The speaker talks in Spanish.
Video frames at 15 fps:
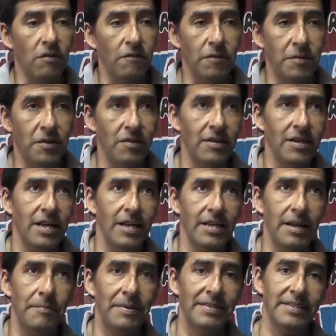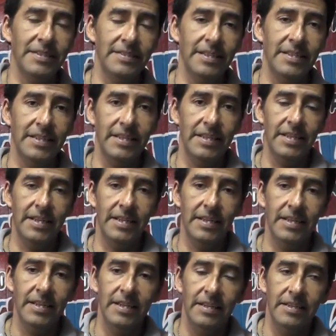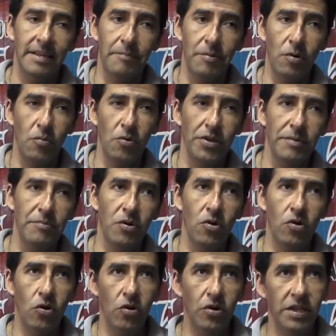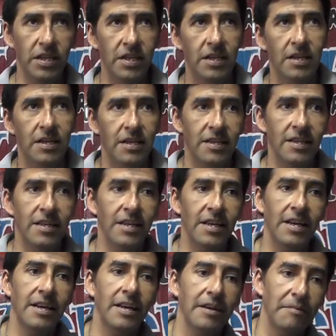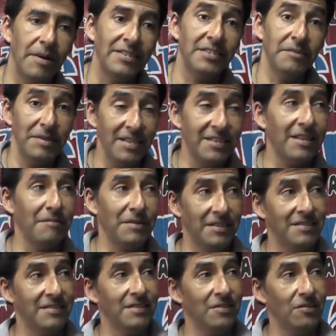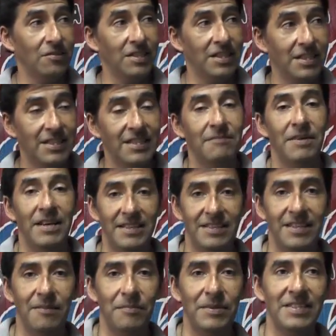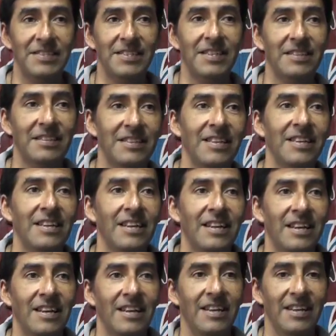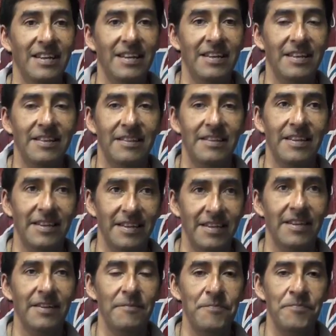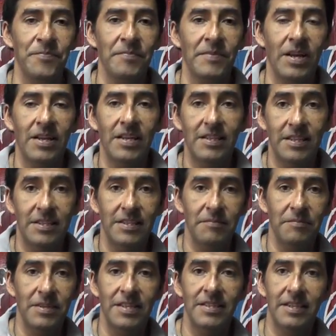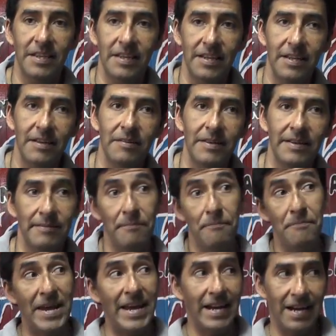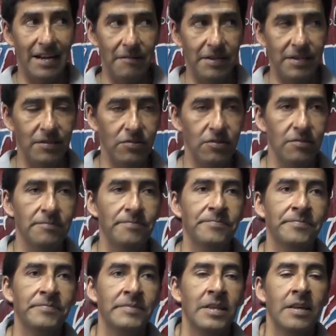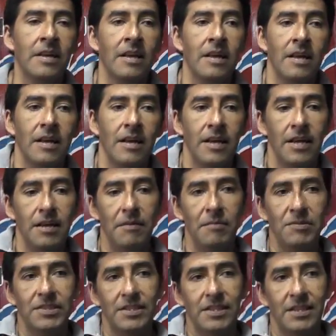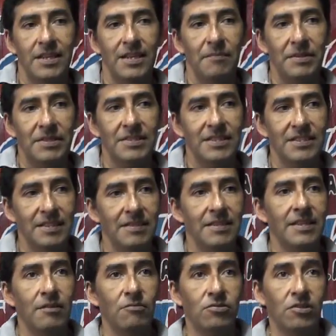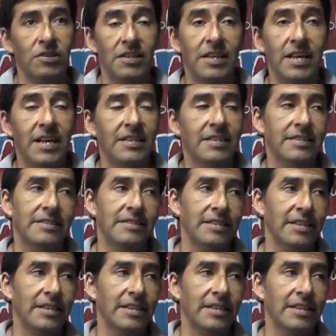confirmada la, presencia de, promos de Mosconi y eh, también, si Dios quiere, va a estar presente. Este, en este, en este eh, mega evento. Eh, vamos a tener la presencia de autoridades,